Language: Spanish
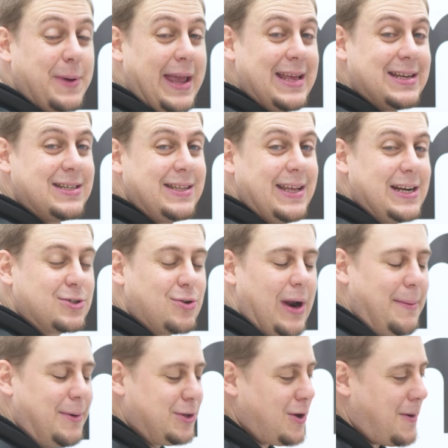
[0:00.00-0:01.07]
pequeñas escenas con
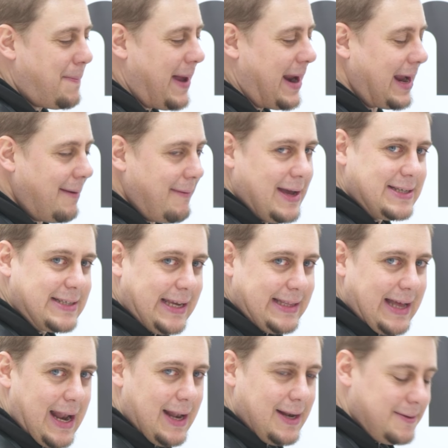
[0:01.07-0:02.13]
la moto para que veáis qué
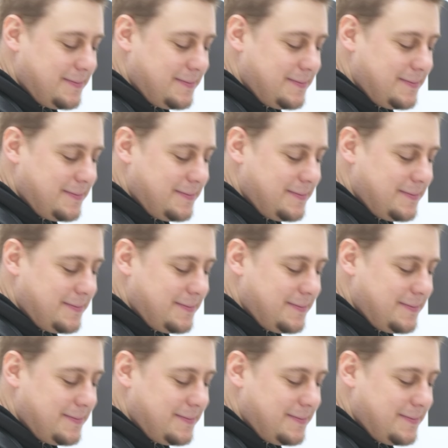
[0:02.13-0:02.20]
tal.